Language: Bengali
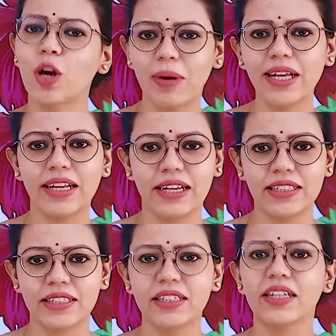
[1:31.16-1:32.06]
সবাই
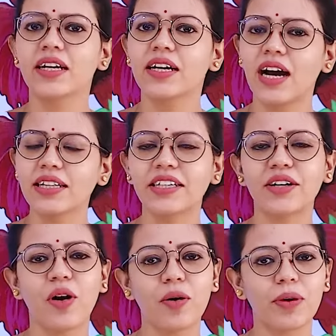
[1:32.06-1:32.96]
দেখেছি গাছে
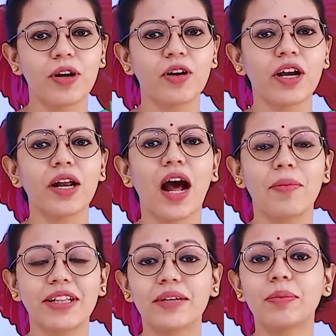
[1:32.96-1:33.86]
রং বেরঙের
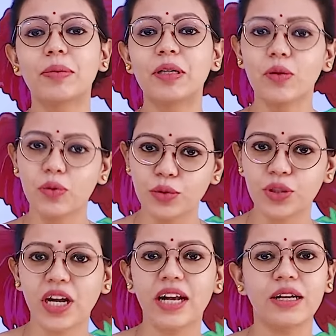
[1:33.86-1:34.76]
আমাদের বিভিন্ন
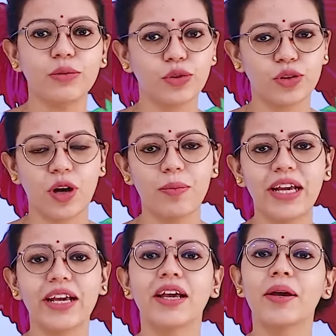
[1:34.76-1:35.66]
অনুষ্ঠানে
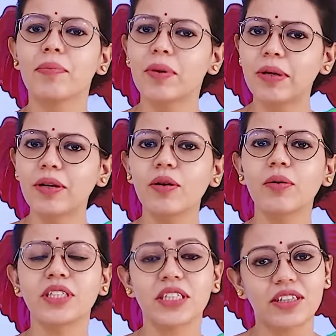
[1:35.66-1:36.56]
উৎসবে বিভিন্ন
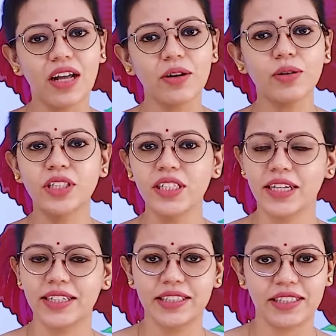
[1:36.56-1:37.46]
চিত্তাকর্ষী
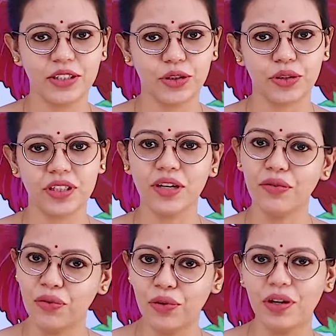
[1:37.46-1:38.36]
একটি জিনিস হচ্ছে
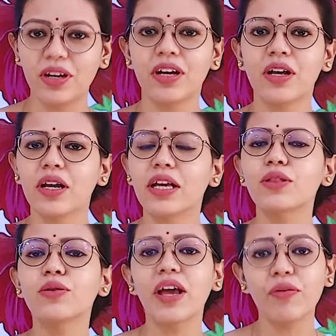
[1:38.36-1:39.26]
ফুল
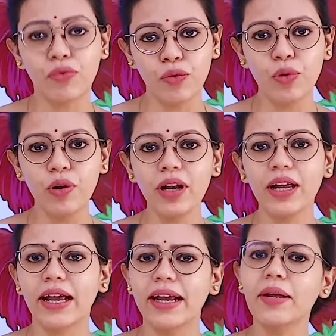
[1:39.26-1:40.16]
কিন্তু এই ফুল
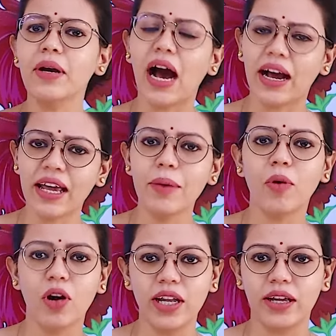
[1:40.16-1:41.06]
এটি কাকে
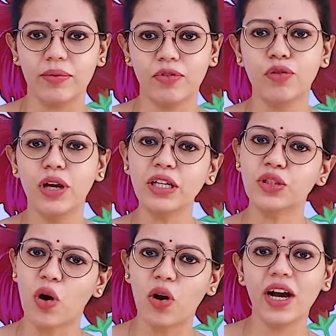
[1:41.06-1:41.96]
বলে ফুলের
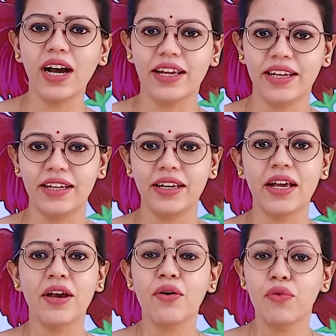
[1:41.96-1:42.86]
সংজ্ঞা কী
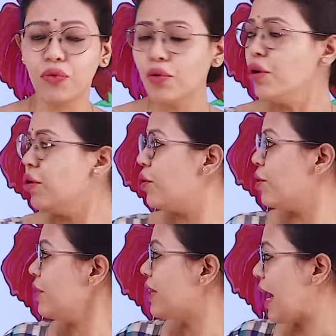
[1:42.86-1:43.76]
ফুল
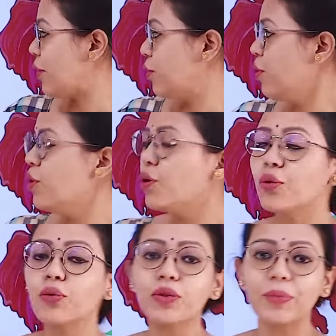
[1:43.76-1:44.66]
হলো দেখো
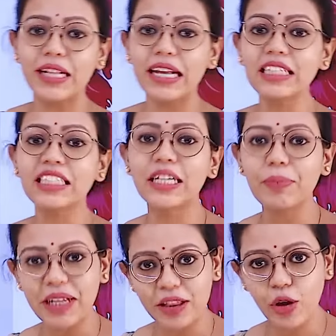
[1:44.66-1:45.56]
উদ্ভিদে
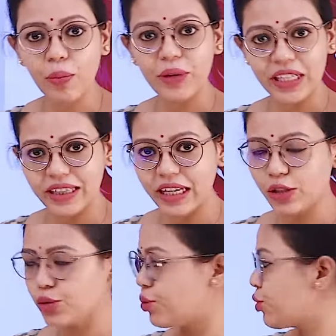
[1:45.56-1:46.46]
সীমিত
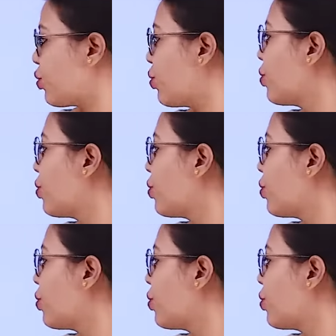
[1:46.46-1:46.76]
বৃদ্ধিযুক্ত